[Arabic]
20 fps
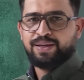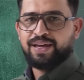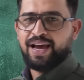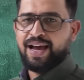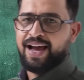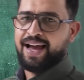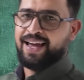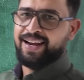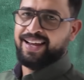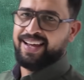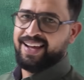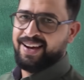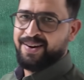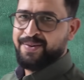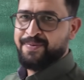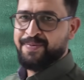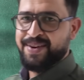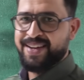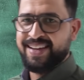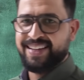يا هلا
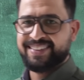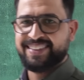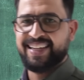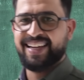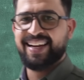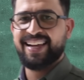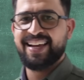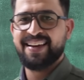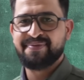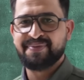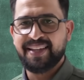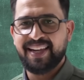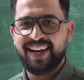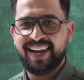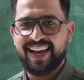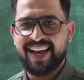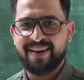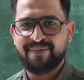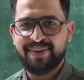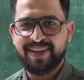ومية هلا
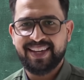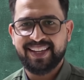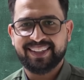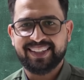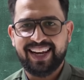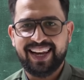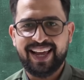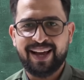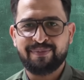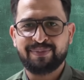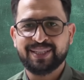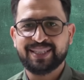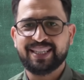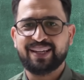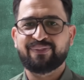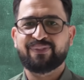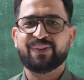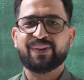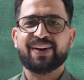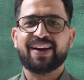بطلابي طلاب
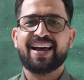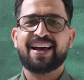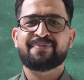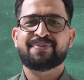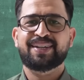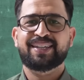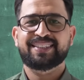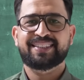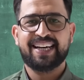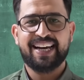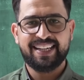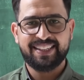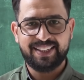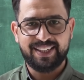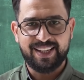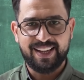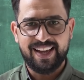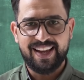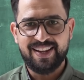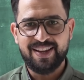الصف الرابع
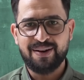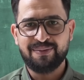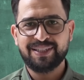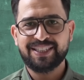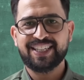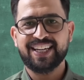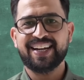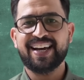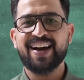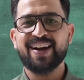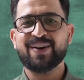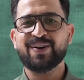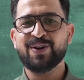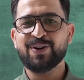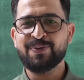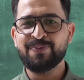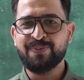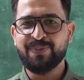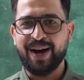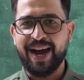اعدادي، اليوم
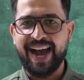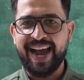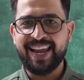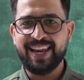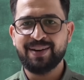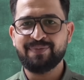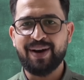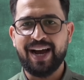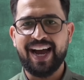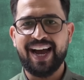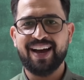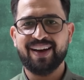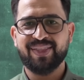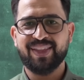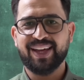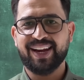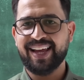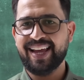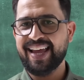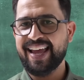جيناكم بهاي
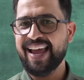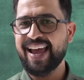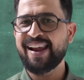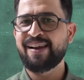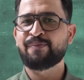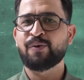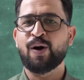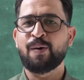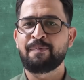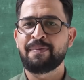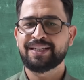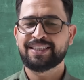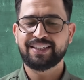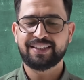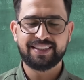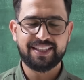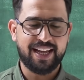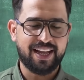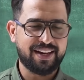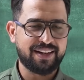المحاضرة المهمة
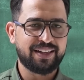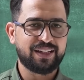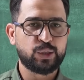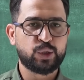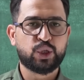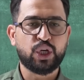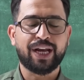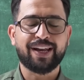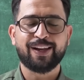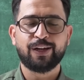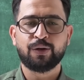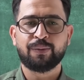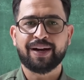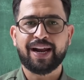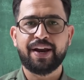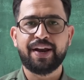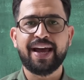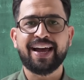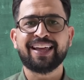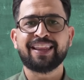جدا، ان شاء الله اليوم
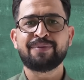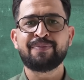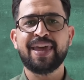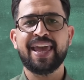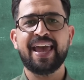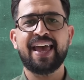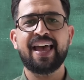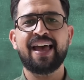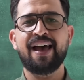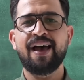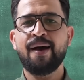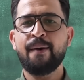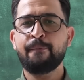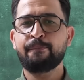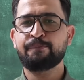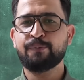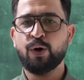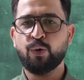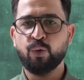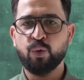راح ناخذ بيها
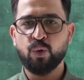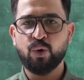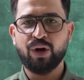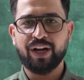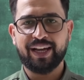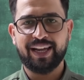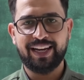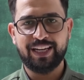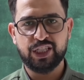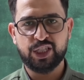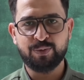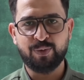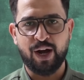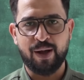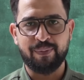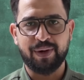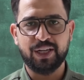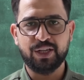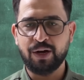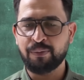موضوع كلش
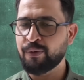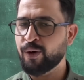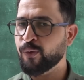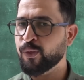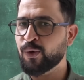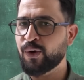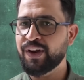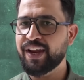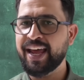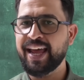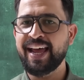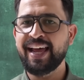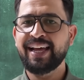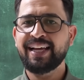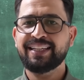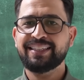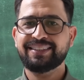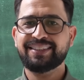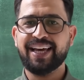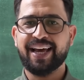مهم، اليوم موضوعنا
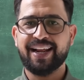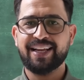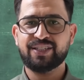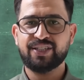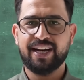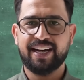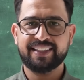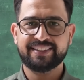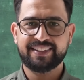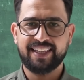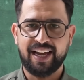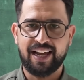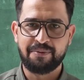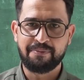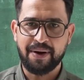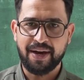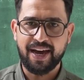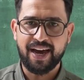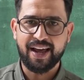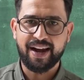درجات
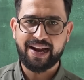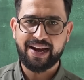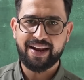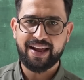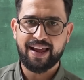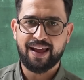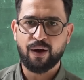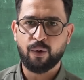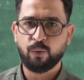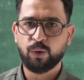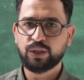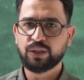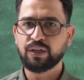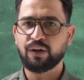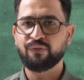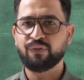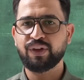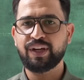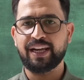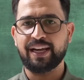المقارنة
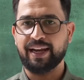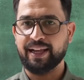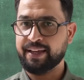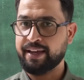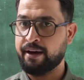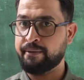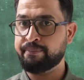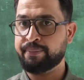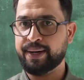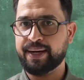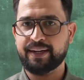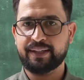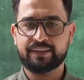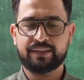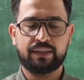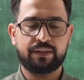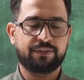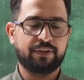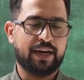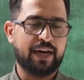والتفضيل
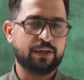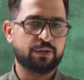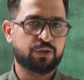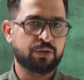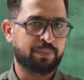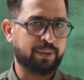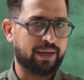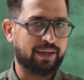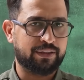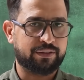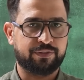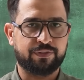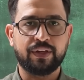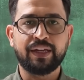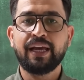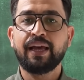comparative and superlative.